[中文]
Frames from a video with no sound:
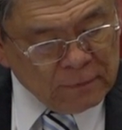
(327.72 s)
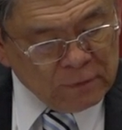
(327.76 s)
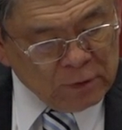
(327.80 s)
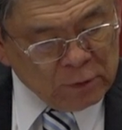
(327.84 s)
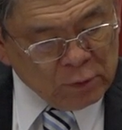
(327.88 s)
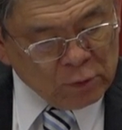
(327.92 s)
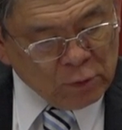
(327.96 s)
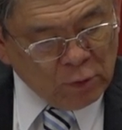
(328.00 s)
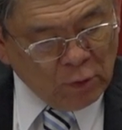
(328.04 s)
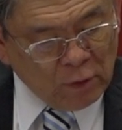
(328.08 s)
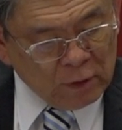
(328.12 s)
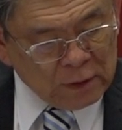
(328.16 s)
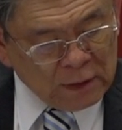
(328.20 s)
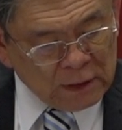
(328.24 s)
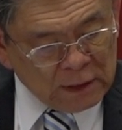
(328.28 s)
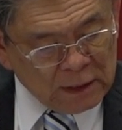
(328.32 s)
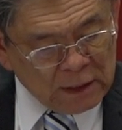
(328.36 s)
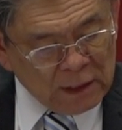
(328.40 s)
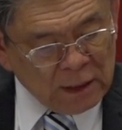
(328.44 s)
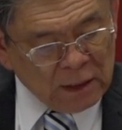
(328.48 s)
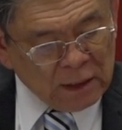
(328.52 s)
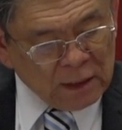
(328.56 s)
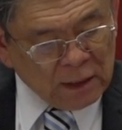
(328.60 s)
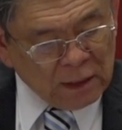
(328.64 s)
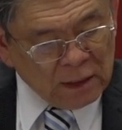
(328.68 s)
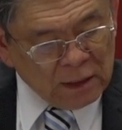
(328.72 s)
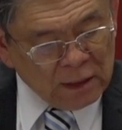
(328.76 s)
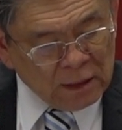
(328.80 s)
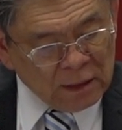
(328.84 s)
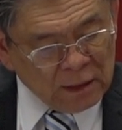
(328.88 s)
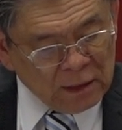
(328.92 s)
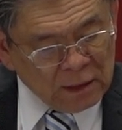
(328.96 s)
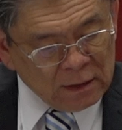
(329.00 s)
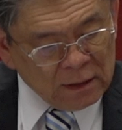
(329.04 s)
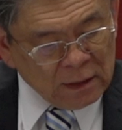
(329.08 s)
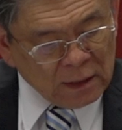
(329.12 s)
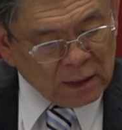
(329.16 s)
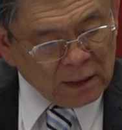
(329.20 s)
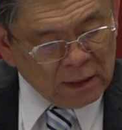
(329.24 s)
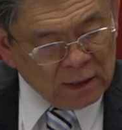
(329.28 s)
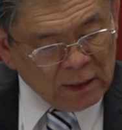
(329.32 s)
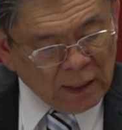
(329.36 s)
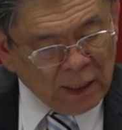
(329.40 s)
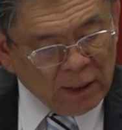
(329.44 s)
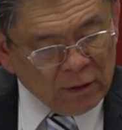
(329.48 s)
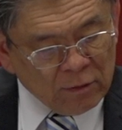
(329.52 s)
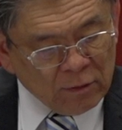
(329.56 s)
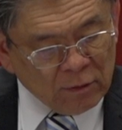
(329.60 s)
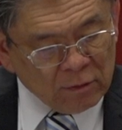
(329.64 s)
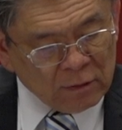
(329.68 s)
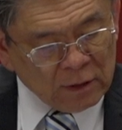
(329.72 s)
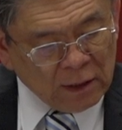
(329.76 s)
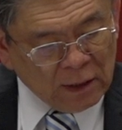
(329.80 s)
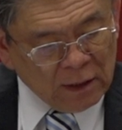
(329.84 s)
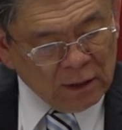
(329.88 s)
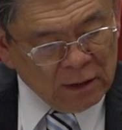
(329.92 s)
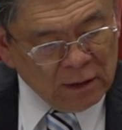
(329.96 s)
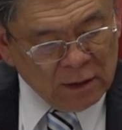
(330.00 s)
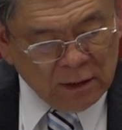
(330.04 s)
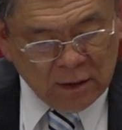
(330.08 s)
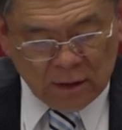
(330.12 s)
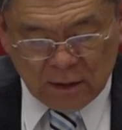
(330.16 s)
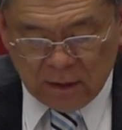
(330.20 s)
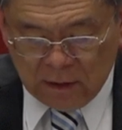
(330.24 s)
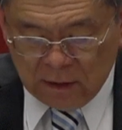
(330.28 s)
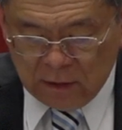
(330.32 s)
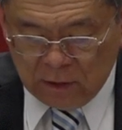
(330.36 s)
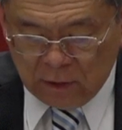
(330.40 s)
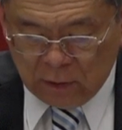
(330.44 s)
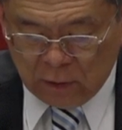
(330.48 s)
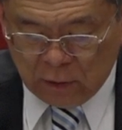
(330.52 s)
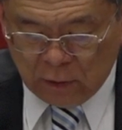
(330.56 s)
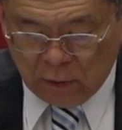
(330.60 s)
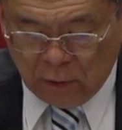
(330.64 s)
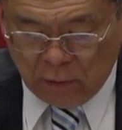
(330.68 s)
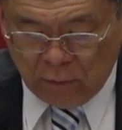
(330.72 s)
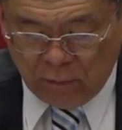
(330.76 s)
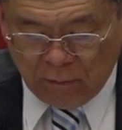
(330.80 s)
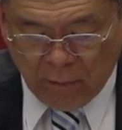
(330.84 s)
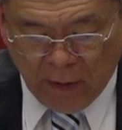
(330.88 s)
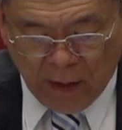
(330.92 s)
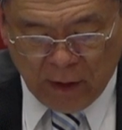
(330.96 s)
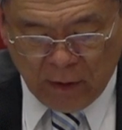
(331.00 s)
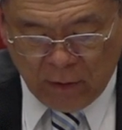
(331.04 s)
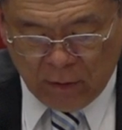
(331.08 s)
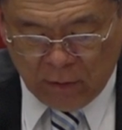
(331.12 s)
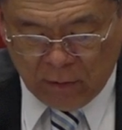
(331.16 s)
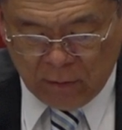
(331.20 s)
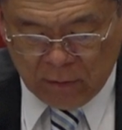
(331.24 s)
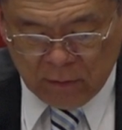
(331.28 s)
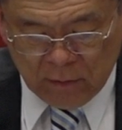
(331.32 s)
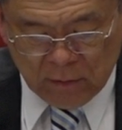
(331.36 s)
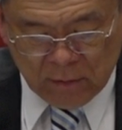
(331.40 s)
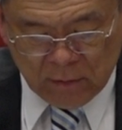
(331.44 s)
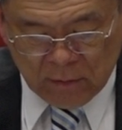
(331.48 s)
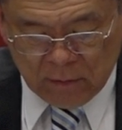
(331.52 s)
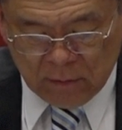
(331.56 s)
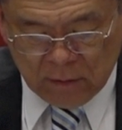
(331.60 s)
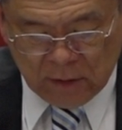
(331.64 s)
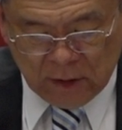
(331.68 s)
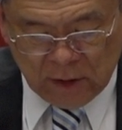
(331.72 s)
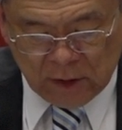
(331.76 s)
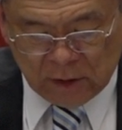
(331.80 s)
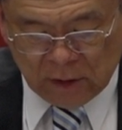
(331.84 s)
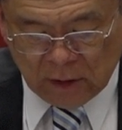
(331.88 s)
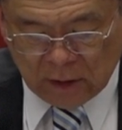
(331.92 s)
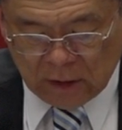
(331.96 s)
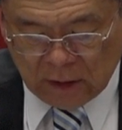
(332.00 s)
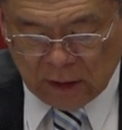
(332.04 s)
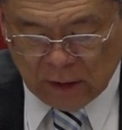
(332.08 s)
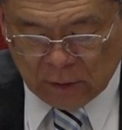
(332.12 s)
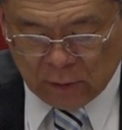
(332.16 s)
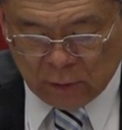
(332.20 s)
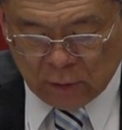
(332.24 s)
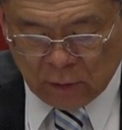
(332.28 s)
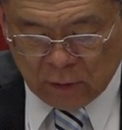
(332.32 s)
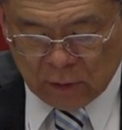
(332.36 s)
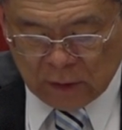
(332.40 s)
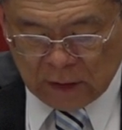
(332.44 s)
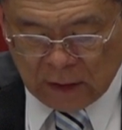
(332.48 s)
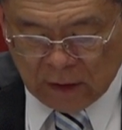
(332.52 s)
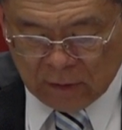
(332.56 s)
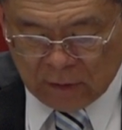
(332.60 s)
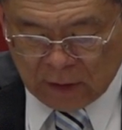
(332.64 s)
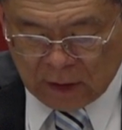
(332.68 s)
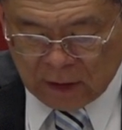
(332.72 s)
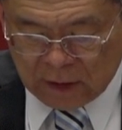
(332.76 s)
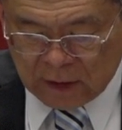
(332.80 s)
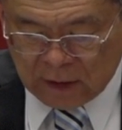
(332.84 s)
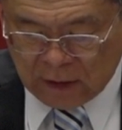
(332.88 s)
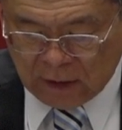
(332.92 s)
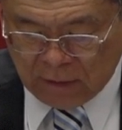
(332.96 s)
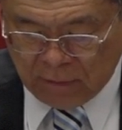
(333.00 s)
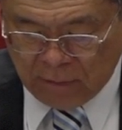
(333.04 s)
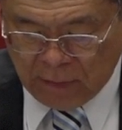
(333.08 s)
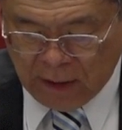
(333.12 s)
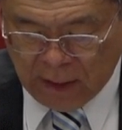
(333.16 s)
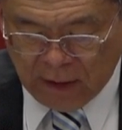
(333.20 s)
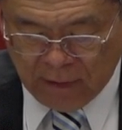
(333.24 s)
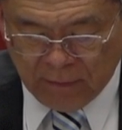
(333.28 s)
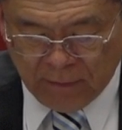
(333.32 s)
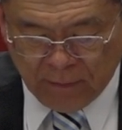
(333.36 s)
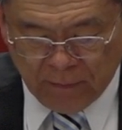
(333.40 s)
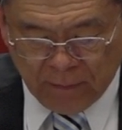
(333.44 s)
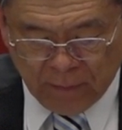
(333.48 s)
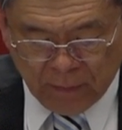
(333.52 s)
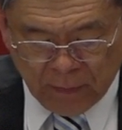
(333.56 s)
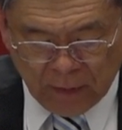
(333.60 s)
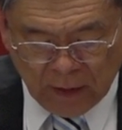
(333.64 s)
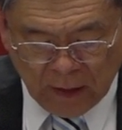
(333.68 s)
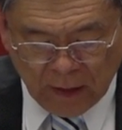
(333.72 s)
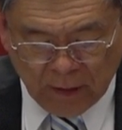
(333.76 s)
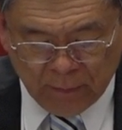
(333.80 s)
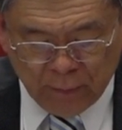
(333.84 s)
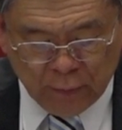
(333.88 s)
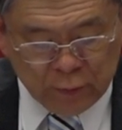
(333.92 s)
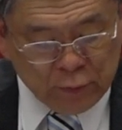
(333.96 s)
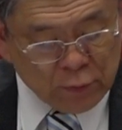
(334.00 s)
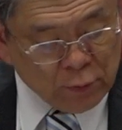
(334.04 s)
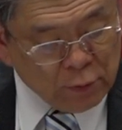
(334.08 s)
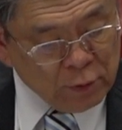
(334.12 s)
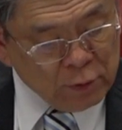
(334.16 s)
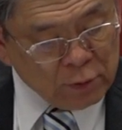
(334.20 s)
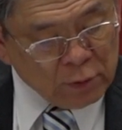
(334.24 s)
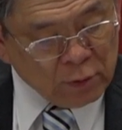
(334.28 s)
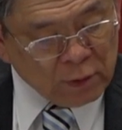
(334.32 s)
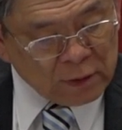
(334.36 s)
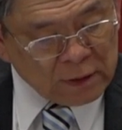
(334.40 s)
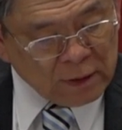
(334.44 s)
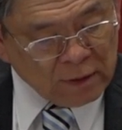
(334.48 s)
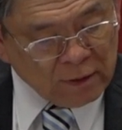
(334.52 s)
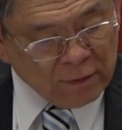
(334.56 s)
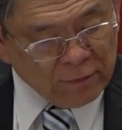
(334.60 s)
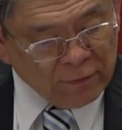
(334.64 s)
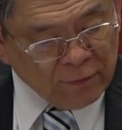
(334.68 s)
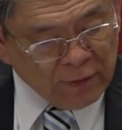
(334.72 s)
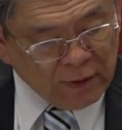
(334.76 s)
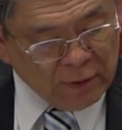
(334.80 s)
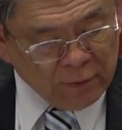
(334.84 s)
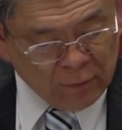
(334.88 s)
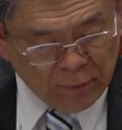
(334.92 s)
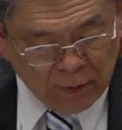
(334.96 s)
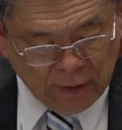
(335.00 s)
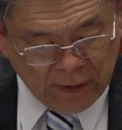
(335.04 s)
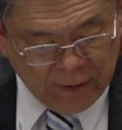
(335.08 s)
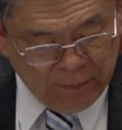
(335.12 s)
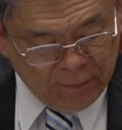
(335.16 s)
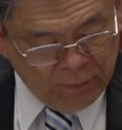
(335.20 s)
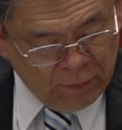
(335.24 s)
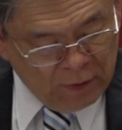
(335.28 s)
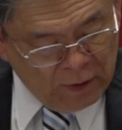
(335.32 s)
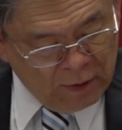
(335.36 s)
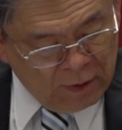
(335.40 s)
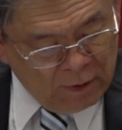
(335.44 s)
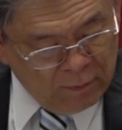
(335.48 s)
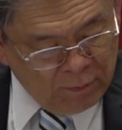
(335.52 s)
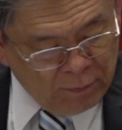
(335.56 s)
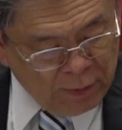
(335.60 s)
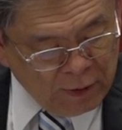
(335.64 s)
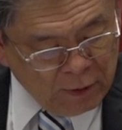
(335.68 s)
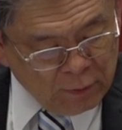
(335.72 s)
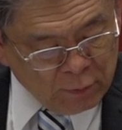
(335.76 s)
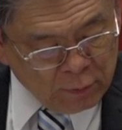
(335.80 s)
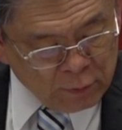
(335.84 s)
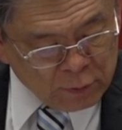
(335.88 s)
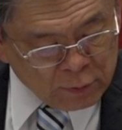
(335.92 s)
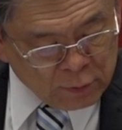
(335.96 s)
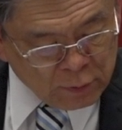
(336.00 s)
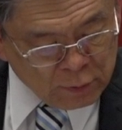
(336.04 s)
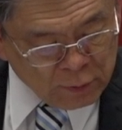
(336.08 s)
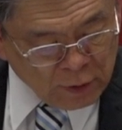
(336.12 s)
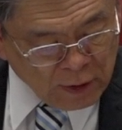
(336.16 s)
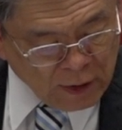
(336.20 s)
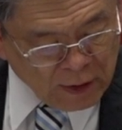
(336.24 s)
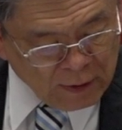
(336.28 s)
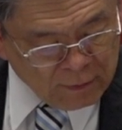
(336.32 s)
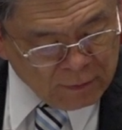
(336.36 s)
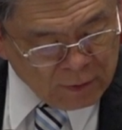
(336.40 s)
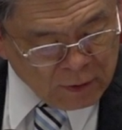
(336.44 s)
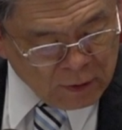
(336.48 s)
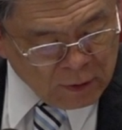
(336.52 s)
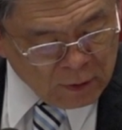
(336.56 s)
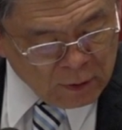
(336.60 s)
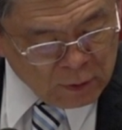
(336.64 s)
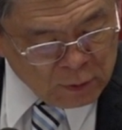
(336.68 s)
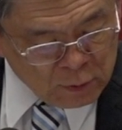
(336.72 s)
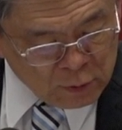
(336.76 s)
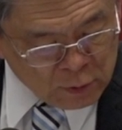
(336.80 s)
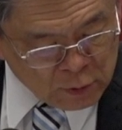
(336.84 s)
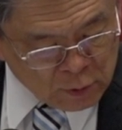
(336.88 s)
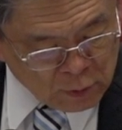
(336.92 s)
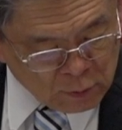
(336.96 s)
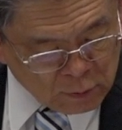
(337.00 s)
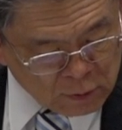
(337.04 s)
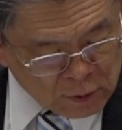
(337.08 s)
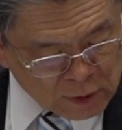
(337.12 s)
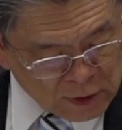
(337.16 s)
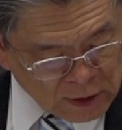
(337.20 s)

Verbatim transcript: 所信的。那个内容呢，都没有提升到宗教这个层面啊，不属于宗教的范围。譬如说，约翰九